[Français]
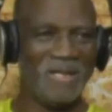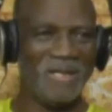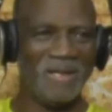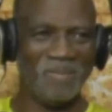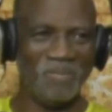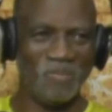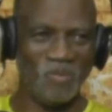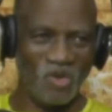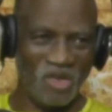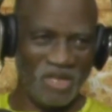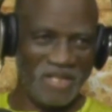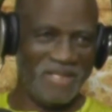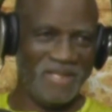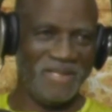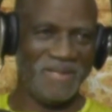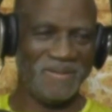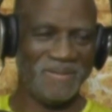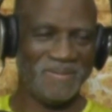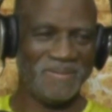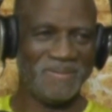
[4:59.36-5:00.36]
les
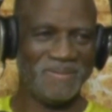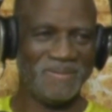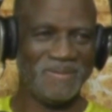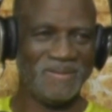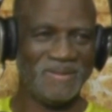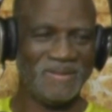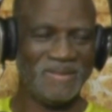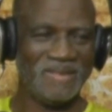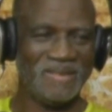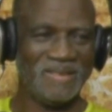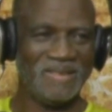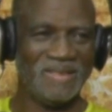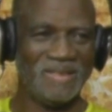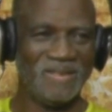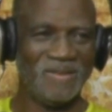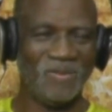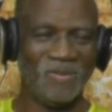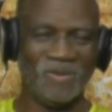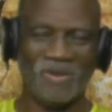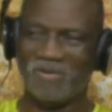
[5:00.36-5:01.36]
moyens.
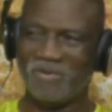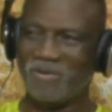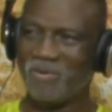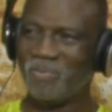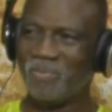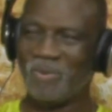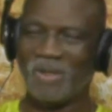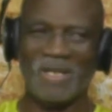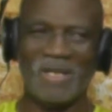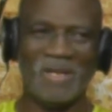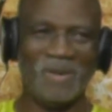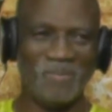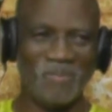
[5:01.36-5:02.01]
Nous n'avons pas les